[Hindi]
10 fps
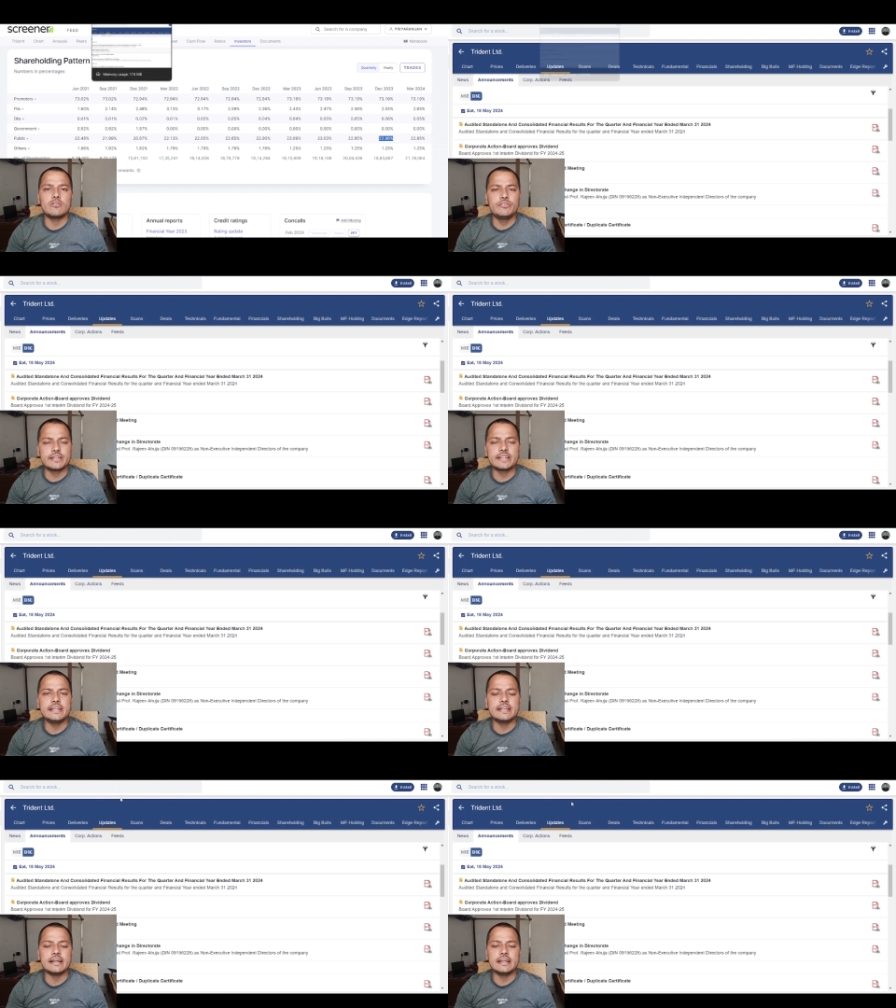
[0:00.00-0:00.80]
वीक
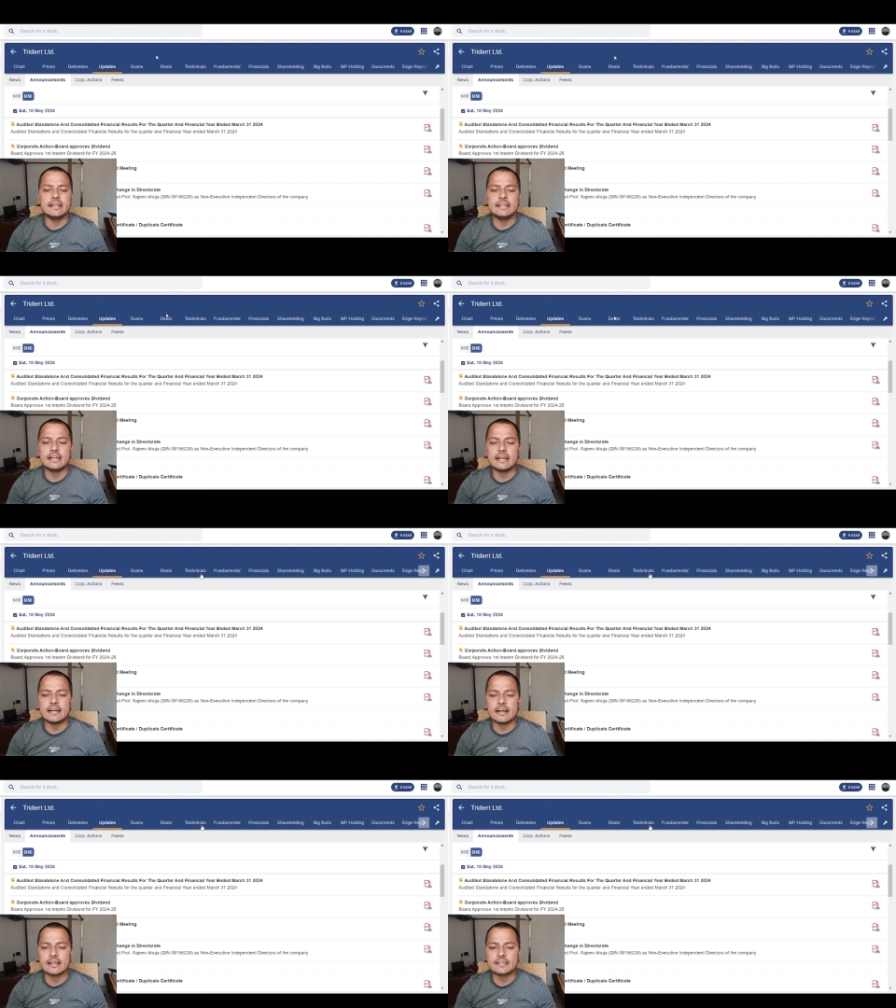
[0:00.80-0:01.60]
ही रहे हैं यहाँ
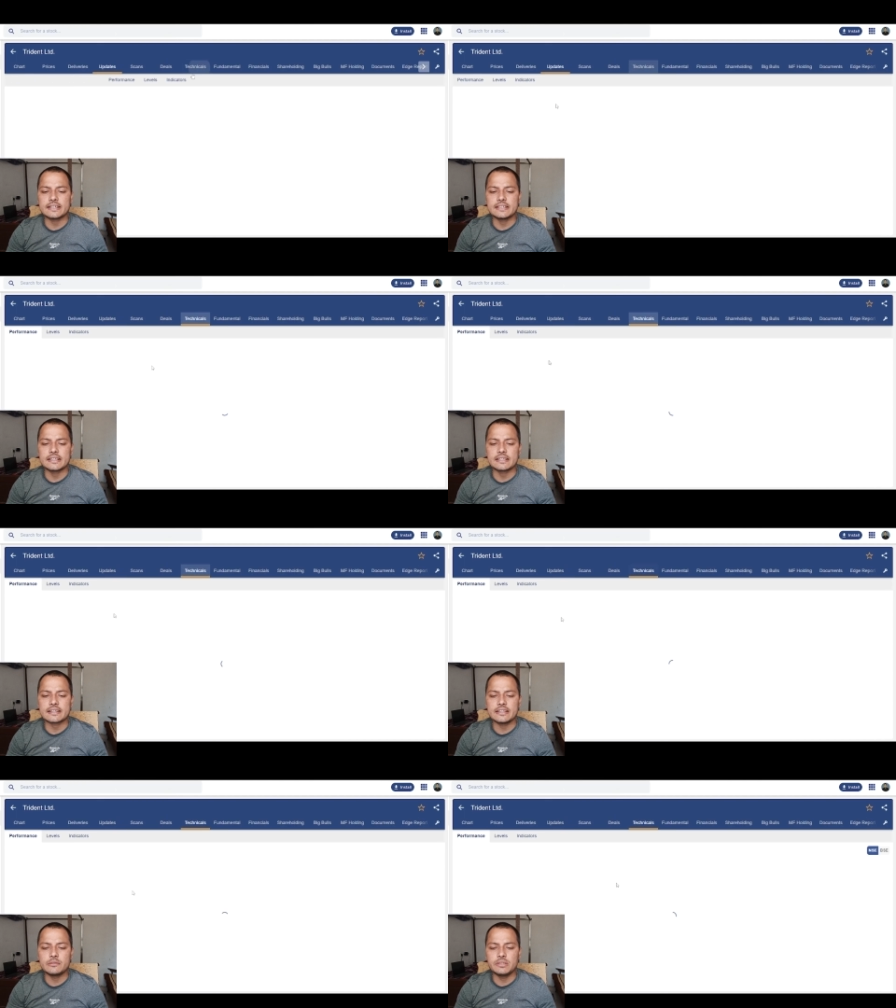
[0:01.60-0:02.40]
अगर टेक्निकल
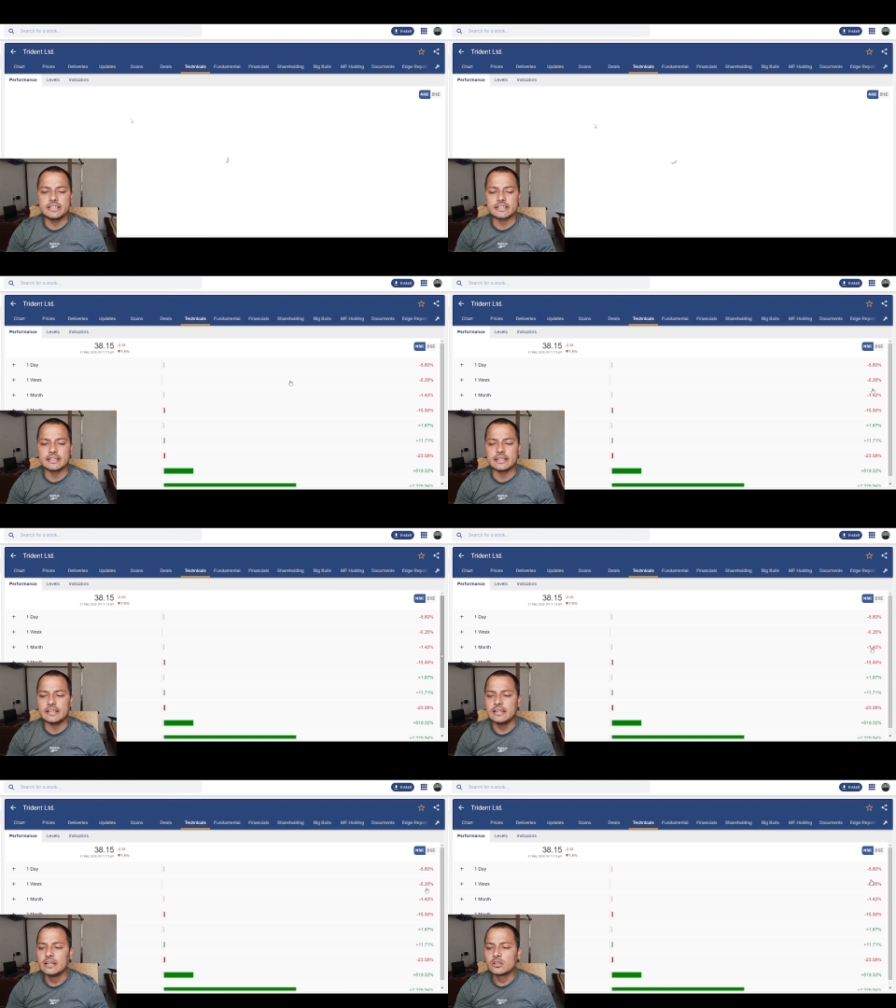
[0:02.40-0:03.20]
ट्रेंड भी
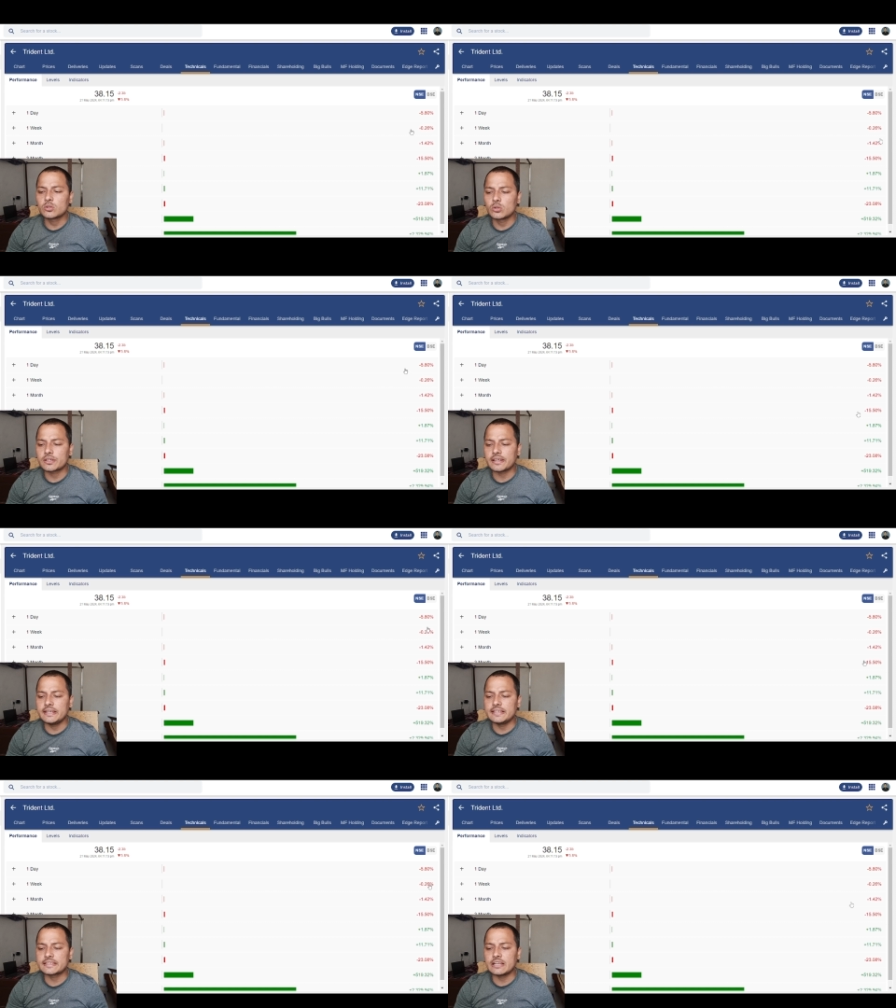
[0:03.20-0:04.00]
देखेंगे तो
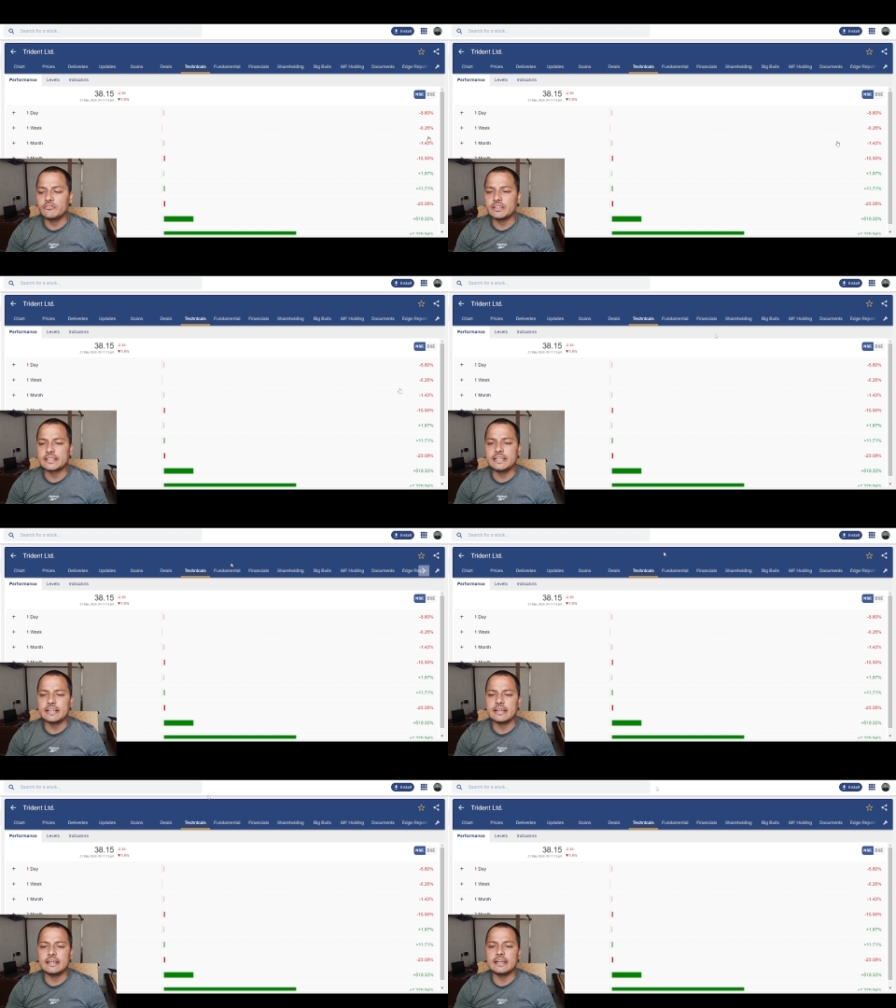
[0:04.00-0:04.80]
ट्रेंड इसके वीक ही
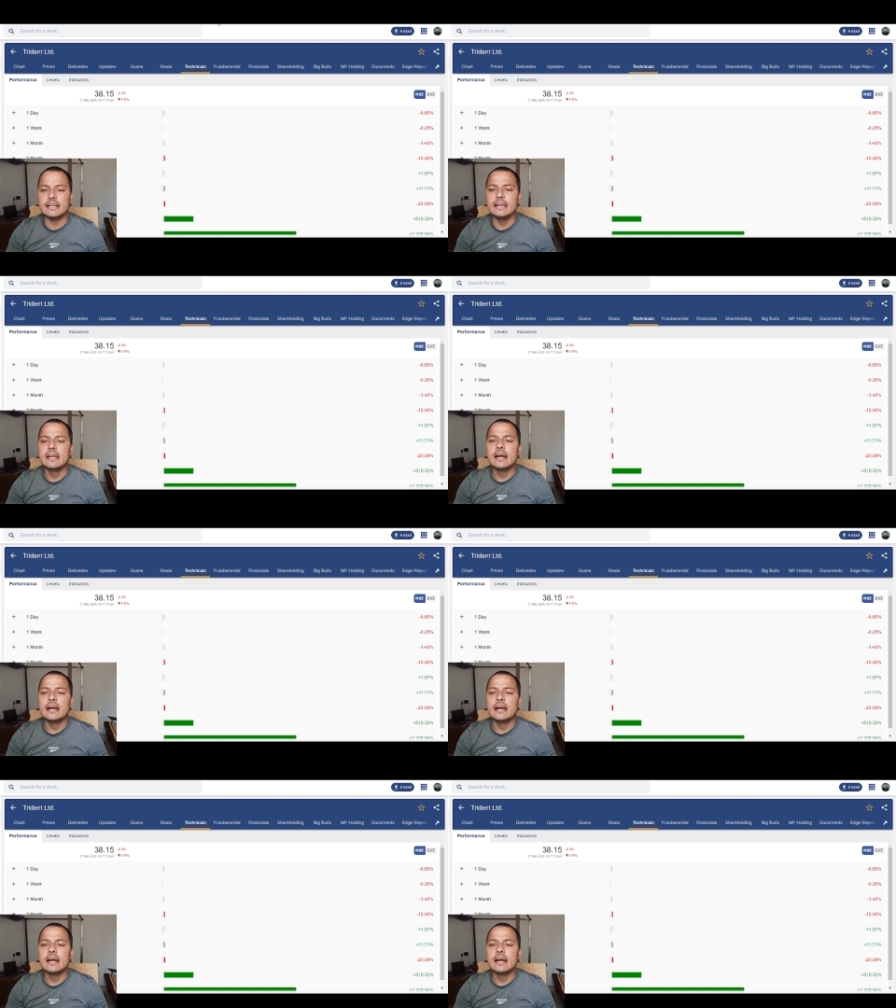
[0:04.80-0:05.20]
रहे हैं